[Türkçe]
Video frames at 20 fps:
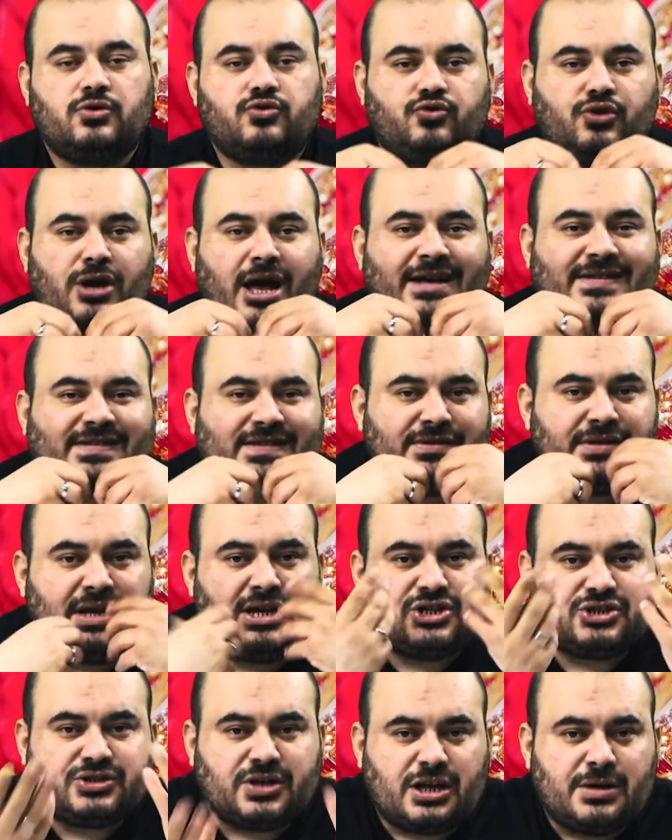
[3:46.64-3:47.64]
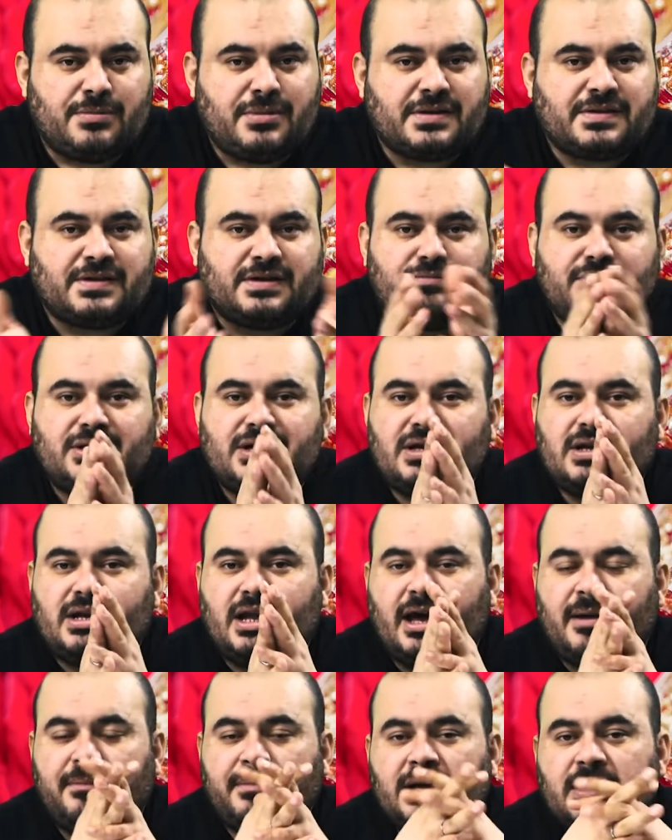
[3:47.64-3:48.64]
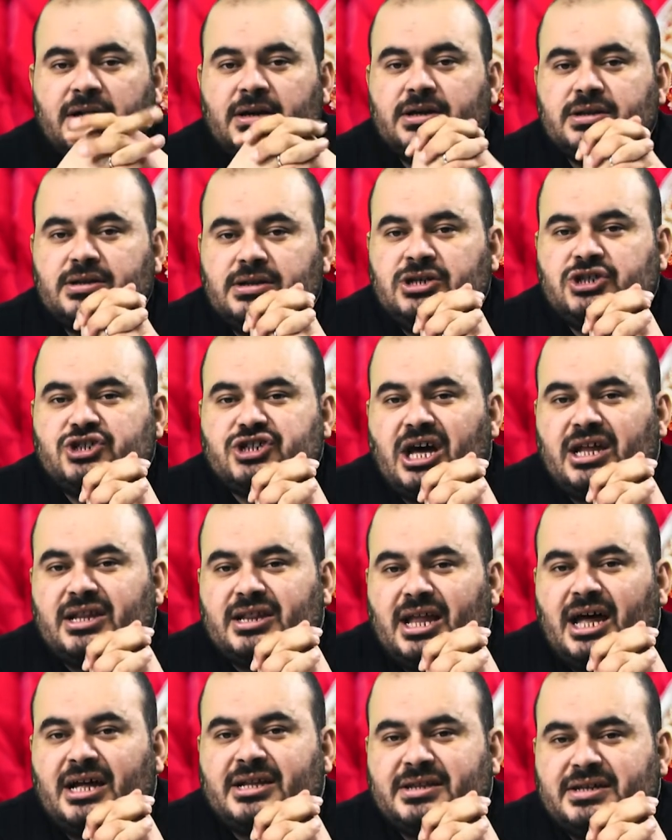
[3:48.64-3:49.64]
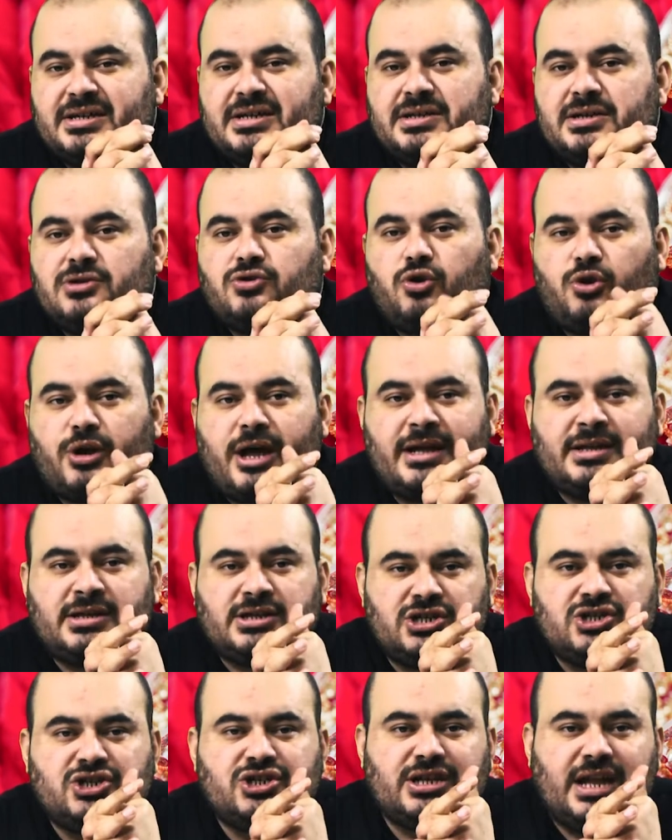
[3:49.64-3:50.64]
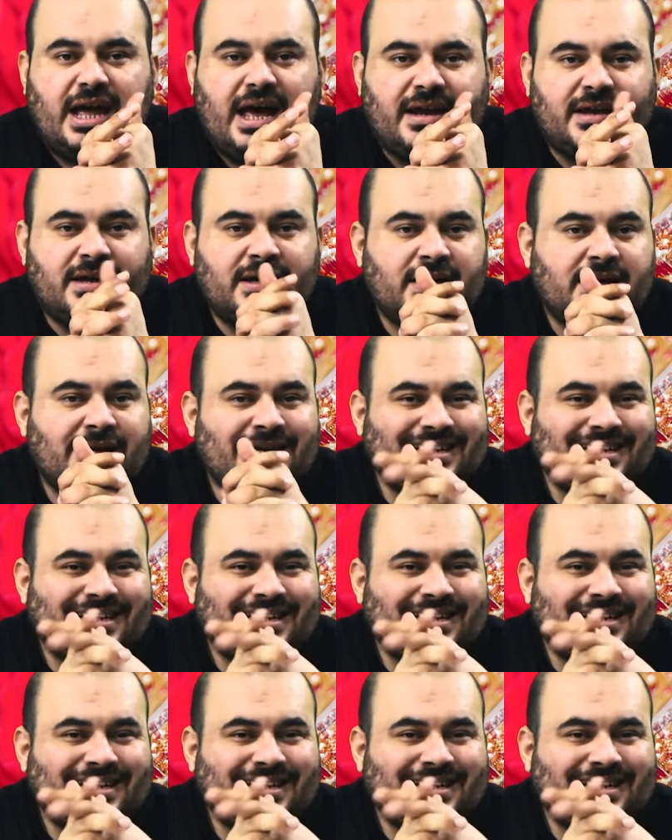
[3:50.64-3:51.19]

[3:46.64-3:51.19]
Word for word: Rüyasında hiç tanımadığı biriyle nişanlandığını gören kişiler